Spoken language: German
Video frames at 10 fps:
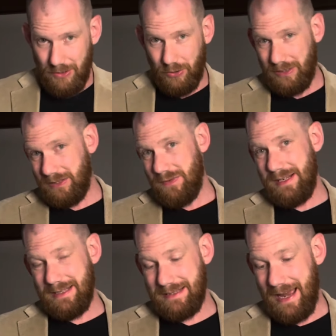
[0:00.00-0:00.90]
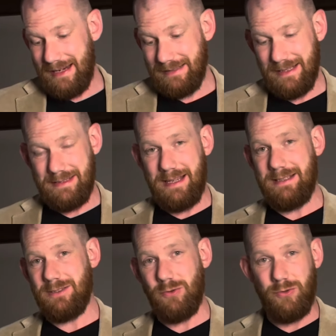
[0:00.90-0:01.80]
Und ich will dir zeigen, dass
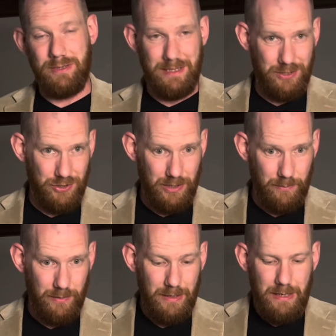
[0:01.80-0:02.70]
das so nicht stimmt.